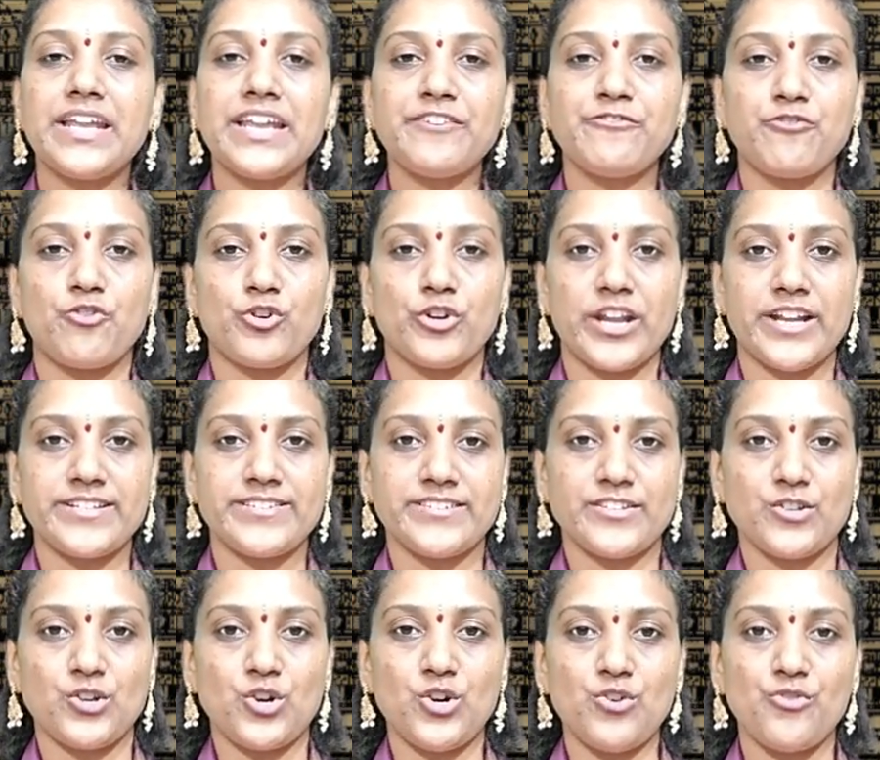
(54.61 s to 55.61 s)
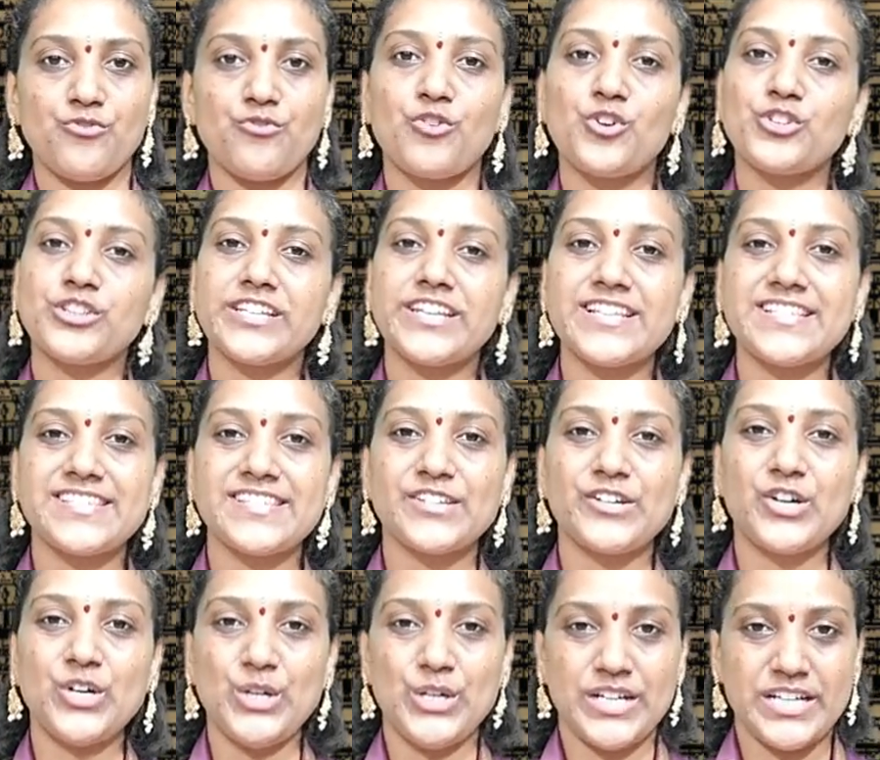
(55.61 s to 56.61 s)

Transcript: నైన్ ఫోర్ ఎయిట్ జీరో ఫోర్ త్రీ జీరో